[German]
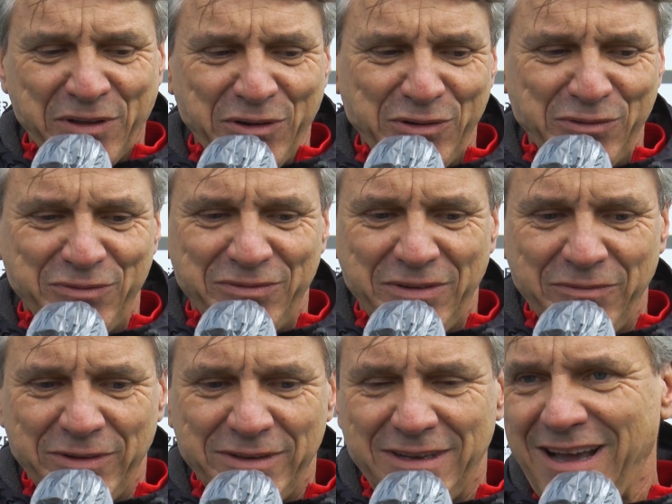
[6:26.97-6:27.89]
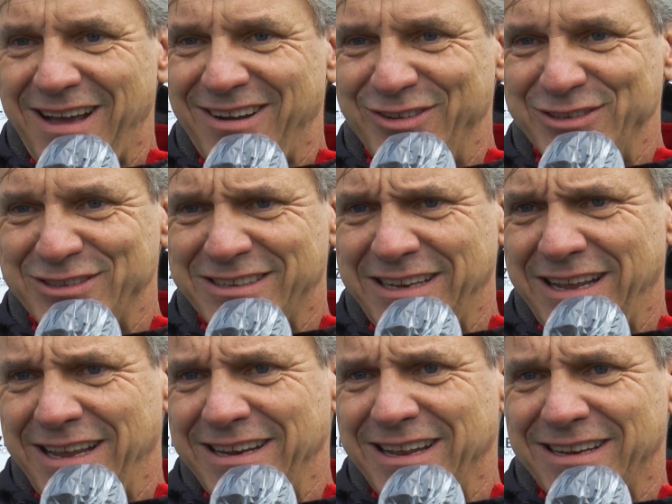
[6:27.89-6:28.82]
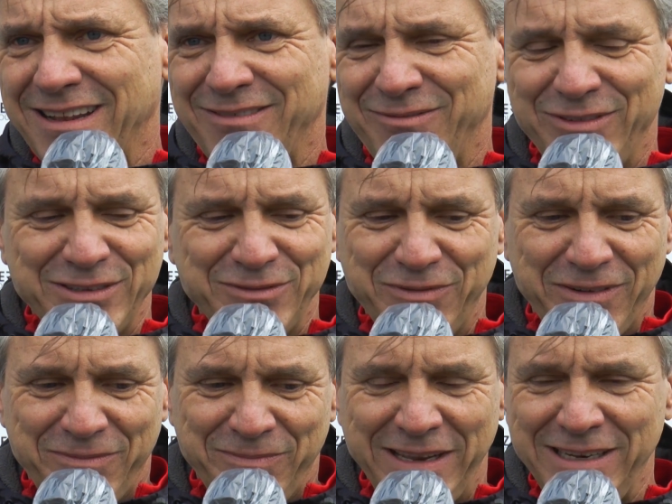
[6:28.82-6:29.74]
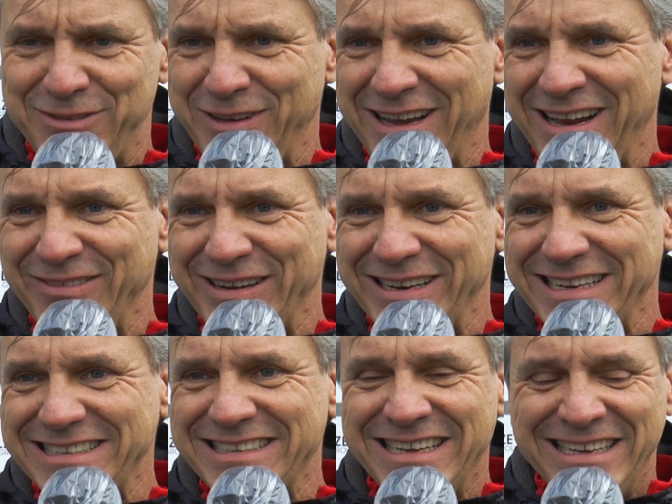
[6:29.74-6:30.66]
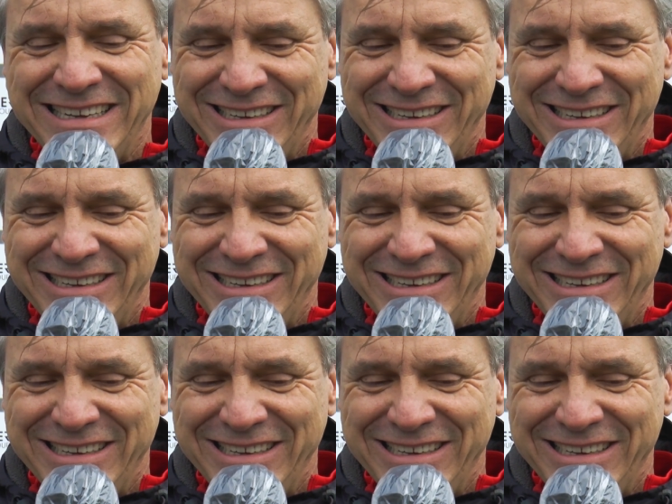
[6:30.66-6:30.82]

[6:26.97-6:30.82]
Und wenn wir da uns dran erinnern, dann wissen wir, Mensch, wie geil war das?